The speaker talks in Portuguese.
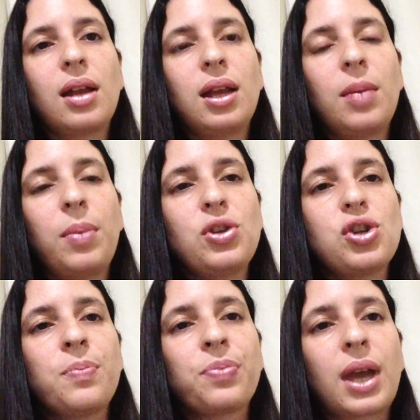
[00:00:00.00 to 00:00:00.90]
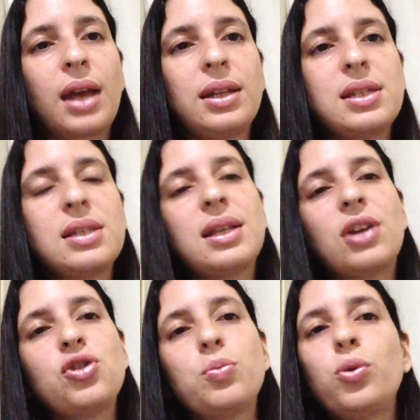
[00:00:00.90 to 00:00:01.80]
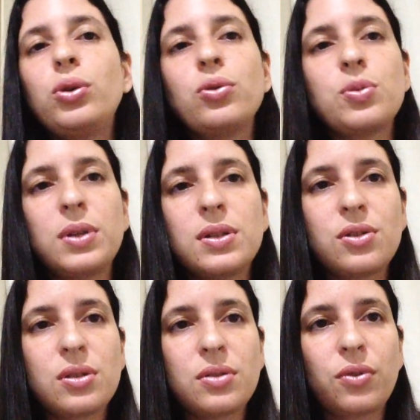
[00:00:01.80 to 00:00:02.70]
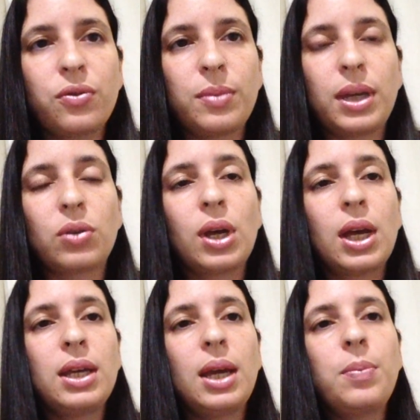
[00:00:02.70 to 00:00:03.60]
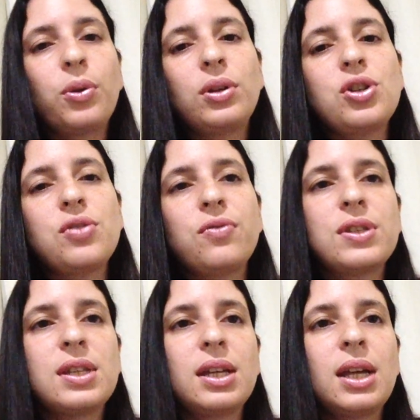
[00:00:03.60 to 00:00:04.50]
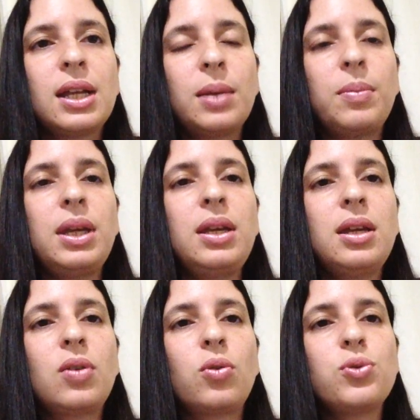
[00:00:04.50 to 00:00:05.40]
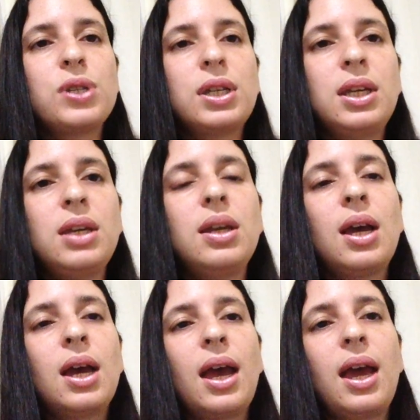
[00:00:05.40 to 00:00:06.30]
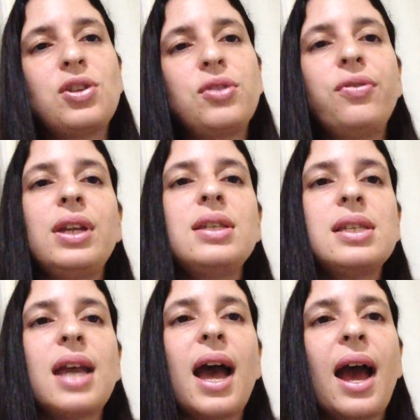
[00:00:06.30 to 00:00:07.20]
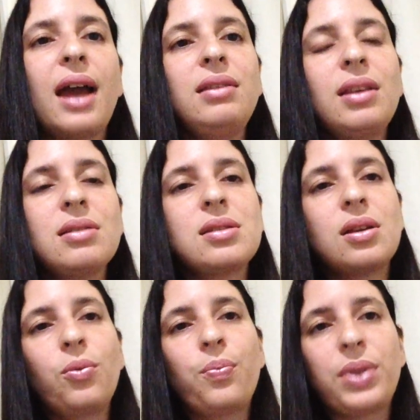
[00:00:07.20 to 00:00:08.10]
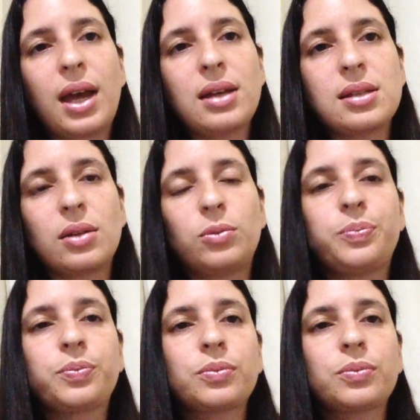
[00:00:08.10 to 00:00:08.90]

de repente, a necessidade de muitos meses de desenvolvimento. E é importante você também conseguir é, diferenciar a intenção da ação.